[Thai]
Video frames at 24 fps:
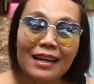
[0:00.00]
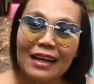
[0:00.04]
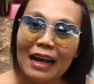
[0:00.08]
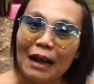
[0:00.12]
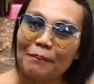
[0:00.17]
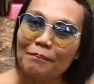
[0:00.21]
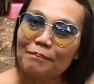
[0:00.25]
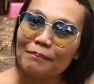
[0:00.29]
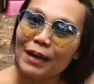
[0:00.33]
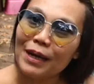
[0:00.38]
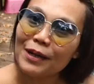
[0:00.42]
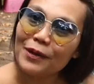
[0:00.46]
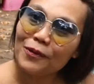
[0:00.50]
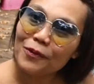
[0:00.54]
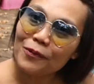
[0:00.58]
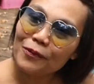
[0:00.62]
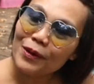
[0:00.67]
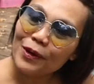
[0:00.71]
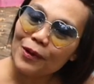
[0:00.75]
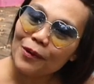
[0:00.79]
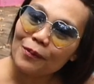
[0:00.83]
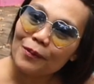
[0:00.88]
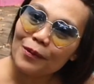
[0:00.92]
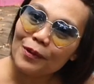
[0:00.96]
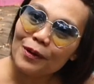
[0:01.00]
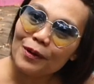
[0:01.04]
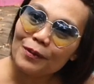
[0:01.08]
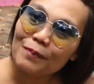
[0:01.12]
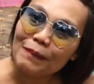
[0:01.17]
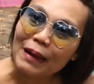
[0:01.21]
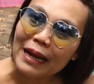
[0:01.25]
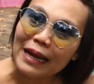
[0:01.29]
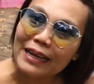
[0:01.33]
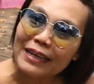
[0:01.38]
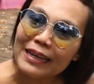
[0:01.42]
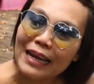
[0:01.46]
กลับมาดูวิดีโอโวต
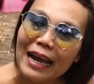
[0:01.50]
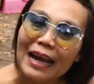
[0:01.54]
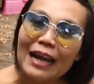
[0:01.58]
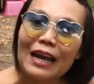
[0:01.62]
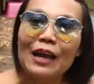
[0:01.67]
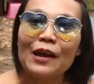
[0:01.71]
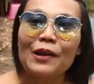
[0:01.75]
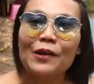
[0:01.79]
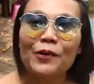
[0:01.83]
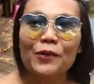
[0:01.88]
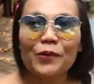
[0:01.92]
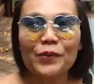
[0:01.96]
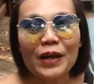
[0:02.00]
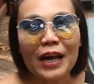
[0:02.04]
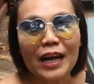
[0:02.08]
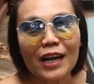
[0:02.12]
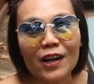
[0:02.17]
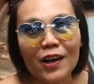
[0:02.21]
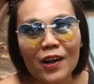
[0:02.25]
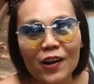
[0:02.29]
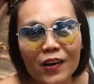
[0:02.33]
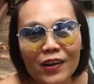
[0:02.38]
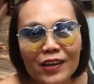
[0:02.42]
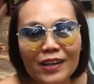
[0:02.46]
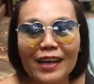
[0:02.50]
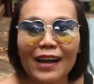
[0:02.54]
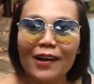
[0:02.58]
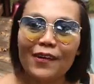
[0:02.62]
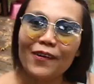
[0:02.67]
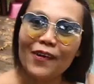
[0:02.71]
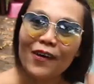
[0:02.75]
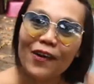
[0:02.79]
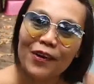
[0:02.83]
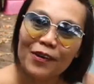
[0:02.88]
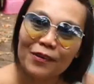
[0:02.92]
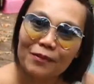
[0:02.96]
ใหม่นะ ดูทั้งของเก่า
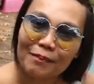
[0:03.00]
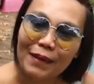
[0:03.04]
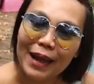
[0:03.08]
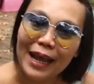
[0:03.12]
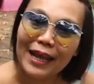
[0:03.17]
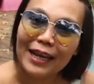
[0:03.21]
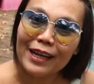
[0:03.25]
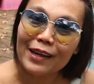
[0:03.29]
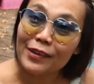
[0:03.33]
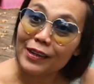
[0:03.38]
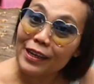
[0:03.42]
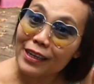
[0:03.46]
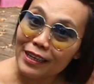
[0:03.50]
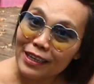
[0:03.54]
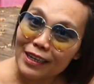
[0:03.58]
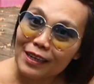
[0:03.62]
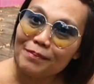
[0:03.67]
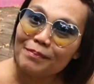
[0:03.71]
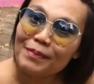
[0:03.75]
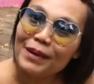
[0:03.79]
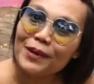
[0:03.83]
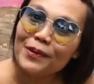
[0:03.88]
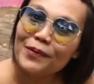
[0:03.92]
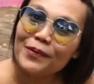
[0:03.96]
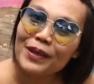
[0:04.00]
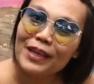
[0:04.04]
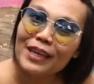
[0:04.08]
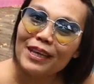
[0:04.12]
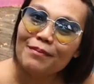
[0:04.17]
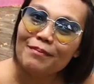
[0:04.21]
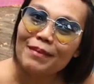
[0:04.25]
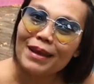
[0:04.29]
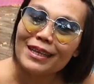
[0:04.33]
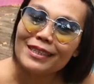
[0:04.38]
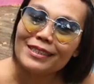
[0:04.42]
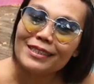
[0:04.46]
ของใหม่แล้วอย่าลืมไปดู
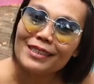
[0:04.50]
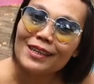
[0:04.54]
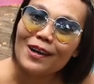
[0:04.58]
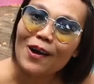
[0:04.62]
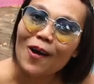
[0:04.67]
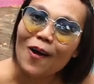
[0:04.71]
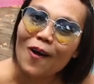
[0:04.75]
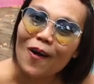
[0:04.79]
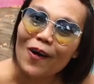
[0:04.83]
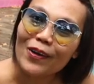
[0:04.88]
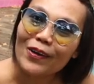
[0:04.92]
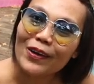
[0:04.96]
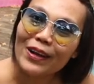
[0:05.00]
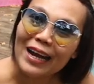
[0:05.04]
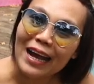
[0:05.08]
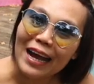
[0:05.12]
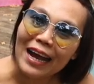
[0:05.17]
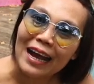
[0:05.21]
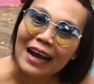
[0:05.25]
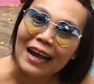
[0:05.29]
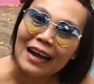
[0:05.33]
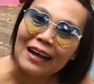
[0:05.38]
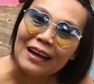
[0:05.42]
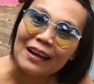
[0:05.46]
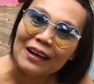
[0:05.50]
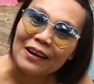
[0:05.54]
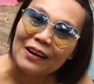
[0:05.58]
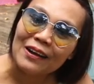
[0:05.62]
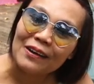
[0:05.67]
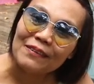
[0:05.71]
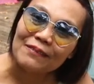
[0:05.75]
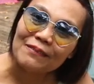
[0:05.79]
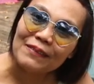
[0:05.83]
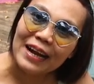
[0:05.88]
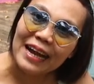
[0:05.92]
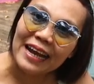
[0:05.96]
eBay ซื้อของด้วยนะคะ
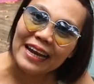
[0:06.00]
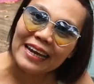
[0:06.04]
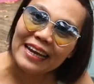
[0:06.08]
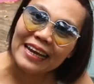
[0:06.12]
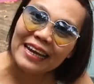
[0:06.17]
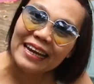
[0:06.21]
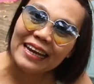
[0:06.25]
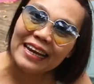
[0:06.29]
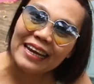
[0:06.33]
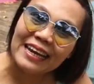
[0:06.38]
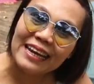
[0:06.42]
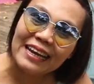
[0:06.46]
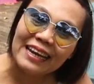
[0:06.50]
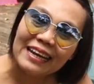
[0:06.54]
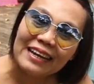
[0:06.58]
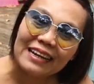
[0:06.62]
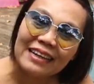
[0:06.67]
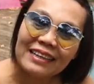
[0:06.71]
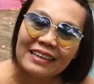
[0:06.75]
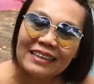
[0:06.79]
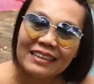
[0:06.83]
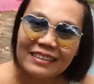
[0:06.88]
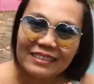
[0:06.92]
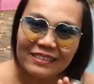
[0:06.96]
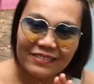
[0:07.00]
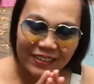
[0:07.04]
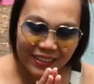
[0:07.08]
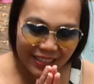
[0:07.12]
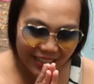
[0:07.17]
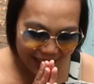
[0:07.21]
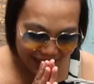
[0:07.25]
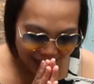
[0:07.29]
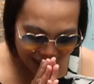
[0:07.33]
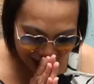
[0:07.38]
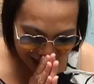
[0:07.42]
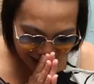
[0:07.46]
ไป สวัส
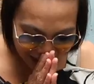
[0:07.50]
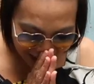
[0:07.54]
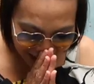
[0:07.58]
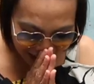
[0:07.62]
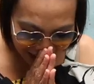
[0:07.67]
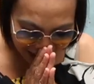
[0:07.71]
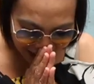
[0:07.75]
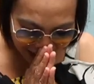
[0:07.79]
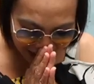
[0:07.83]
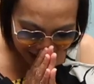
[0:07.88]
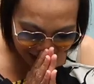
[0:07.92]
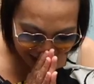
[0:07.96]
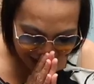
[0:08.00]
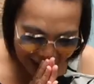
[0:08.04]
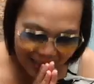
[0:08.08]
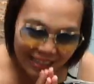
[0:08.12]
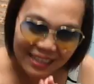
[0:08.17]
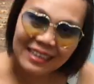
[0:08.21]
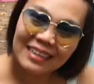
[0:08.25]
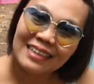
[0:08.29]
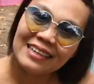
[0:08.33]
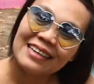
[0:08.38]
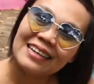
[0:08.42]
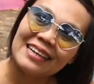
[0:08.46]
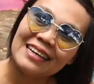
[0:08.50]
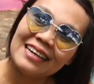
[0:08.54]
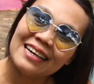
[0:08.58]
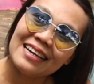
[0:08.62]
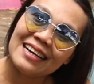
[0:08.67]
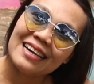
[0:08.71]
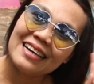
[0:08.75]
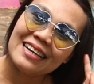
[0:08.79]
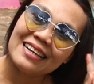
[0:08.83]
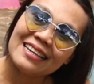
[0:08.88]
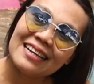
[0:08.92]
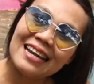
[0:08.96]
ดีค่ะ
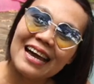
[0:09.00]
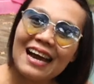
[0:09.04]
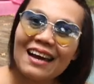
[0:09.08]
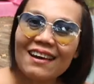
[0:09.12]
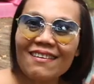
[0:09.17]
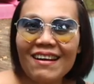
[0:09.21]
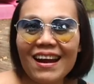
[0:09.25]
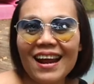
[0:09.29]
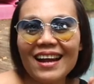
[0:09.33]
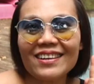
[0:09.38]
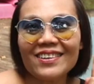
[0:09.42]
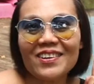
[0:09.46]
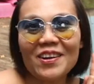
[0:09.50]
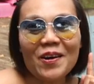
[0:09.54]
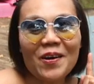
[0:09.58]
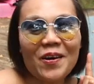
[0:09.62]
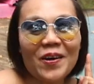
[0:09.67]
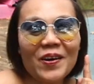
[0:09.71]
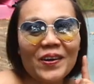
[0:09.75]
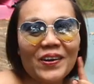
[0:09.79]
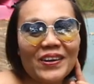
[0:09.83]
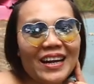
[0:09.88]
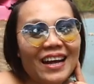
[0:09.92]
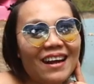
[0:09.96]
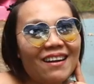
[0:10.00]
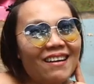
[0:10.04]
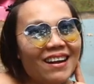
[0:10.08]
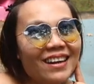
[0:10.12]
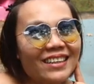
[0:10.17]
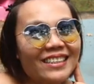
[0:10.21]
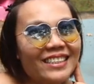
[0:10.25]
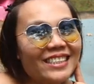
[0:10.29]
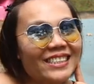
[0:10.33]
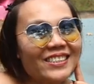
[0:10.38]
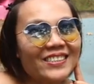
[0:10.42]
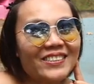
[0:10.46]
น่ารักเนาะน่ารัก
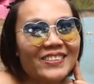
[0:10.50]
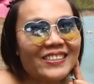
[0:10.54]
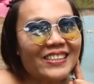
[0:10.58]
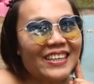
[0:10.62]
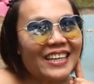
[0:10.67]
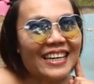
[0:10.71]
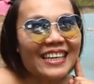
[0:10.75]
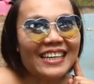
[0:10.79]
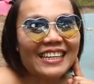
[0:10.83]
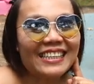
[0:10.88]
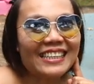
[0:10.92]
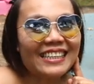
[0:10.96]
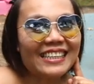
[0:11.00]
ที่สุดเล